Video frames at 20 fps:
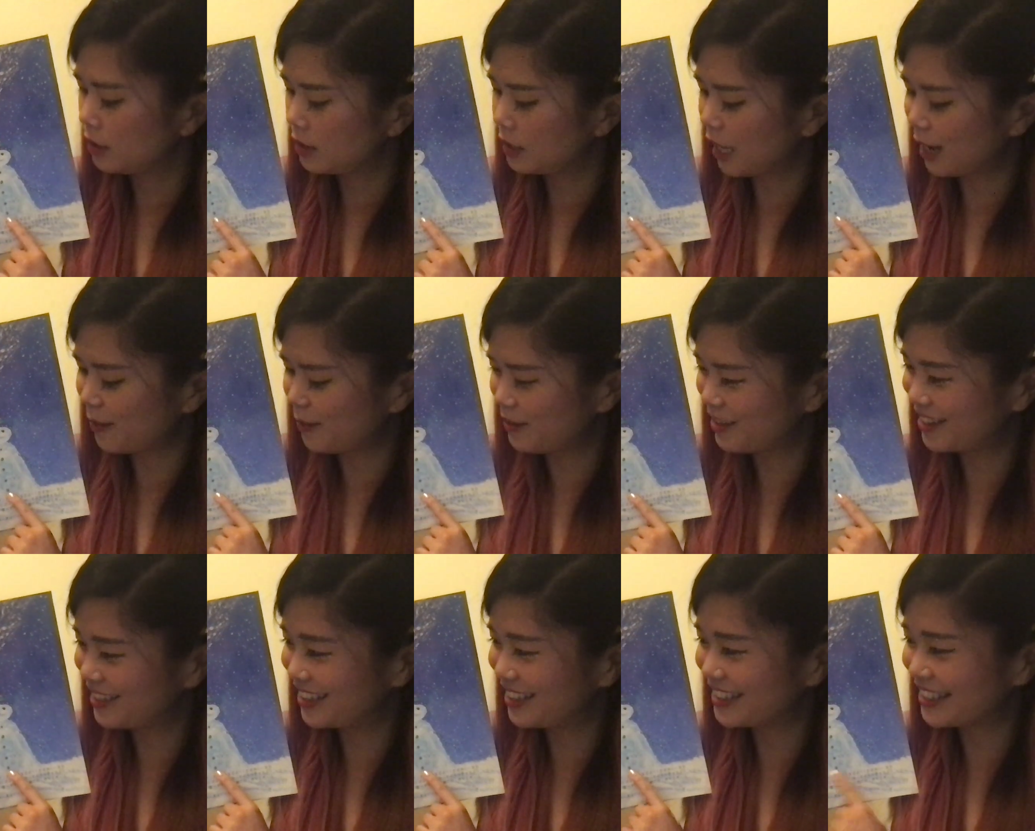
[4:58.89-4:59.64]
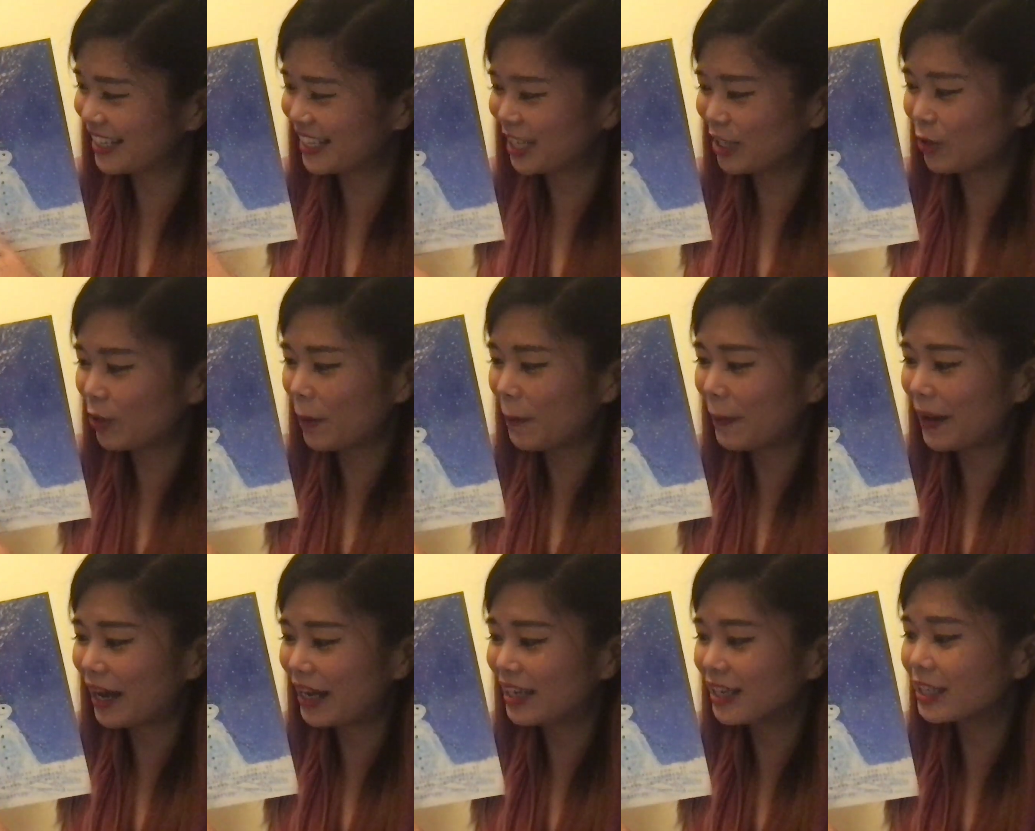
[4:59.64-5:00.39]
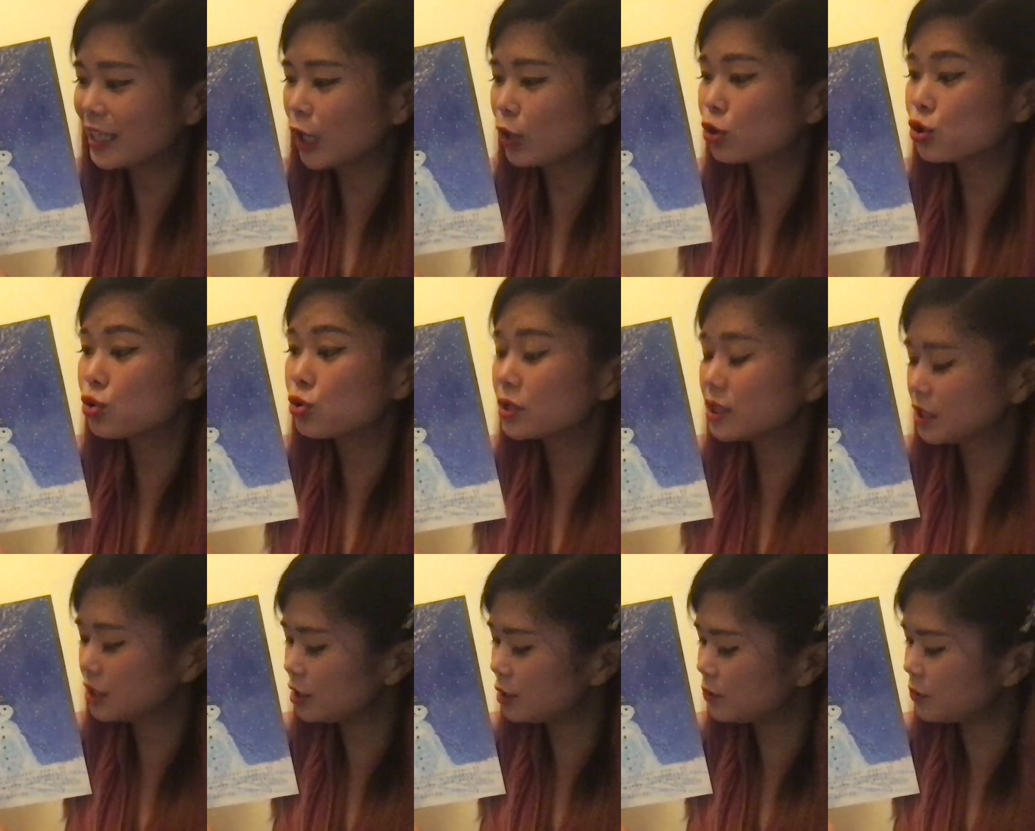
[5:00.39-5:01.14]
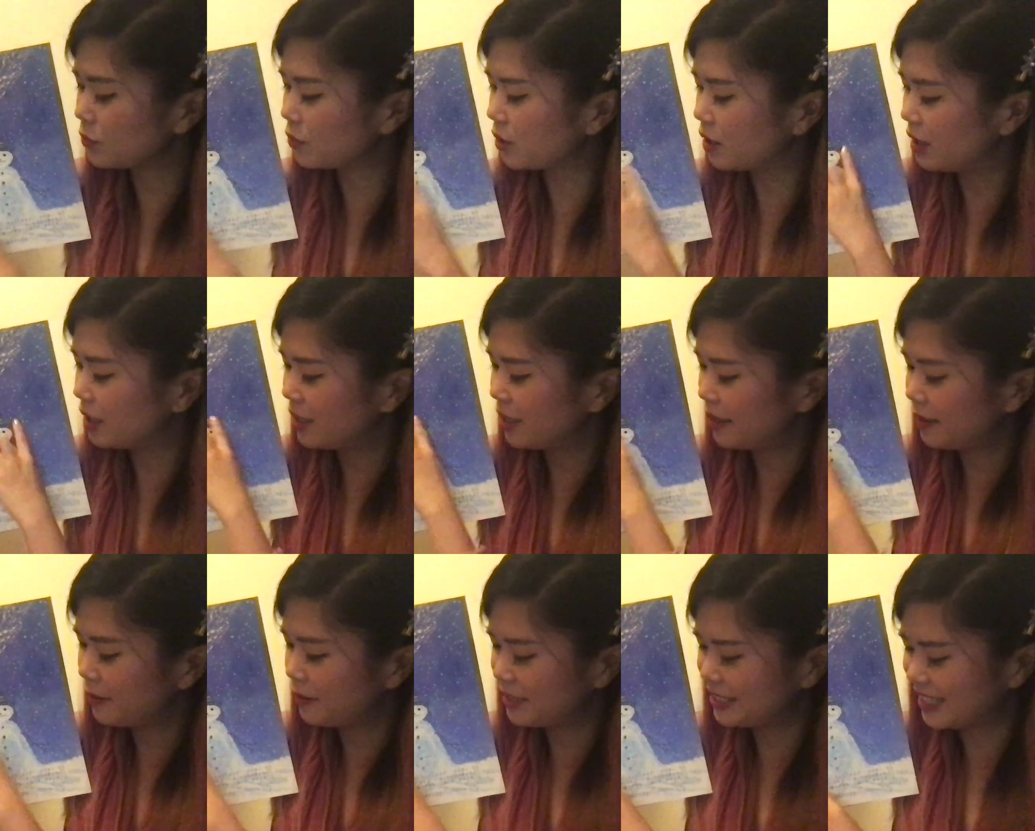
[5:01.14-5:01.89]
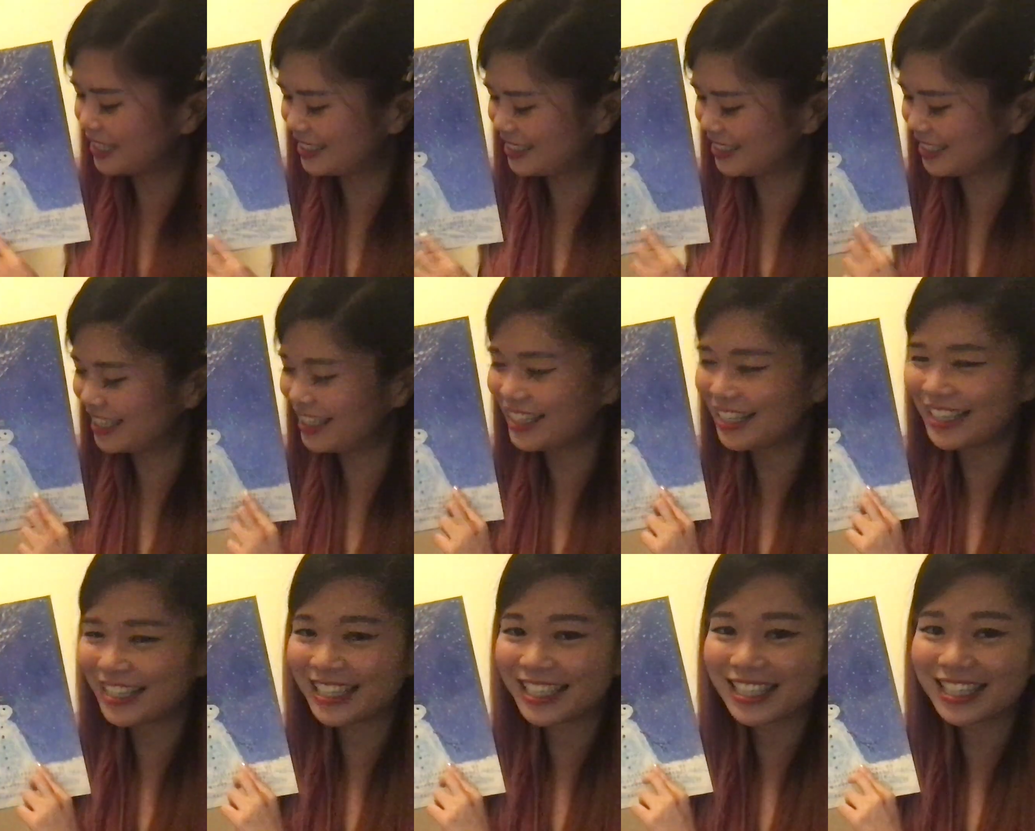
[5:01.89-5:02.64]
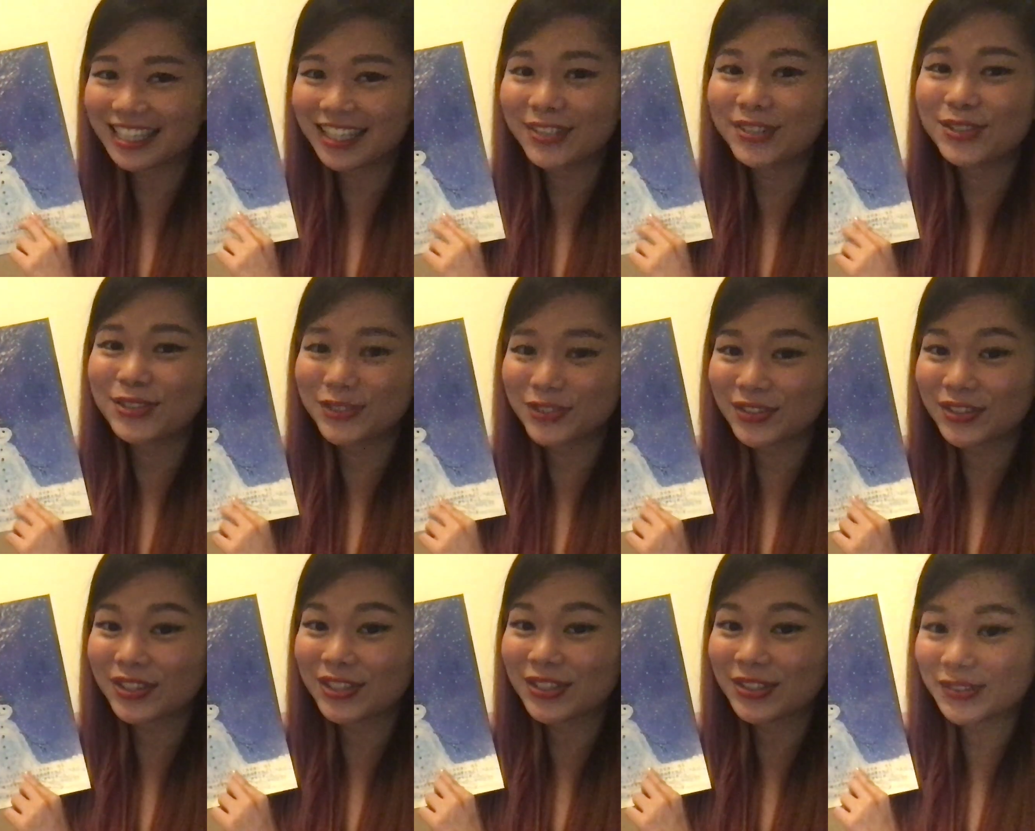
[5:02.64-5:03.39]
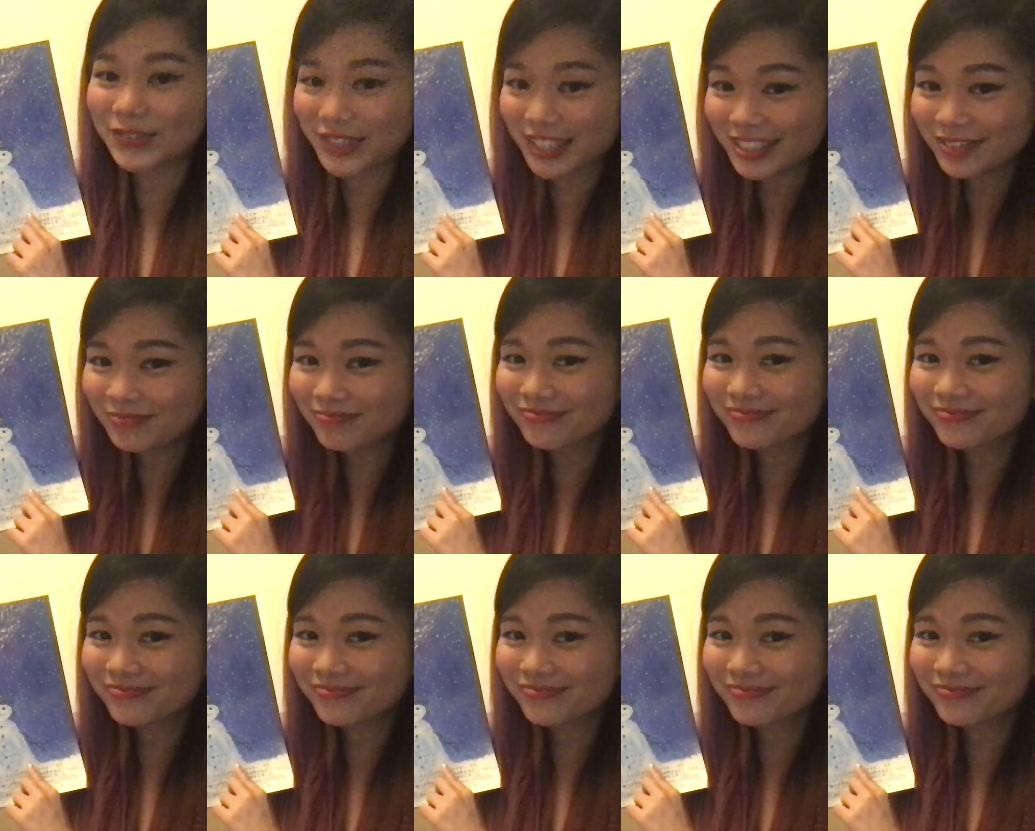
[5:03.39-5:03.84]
他们呢也因为怕樱桃树寂寞，也建了一个雪人，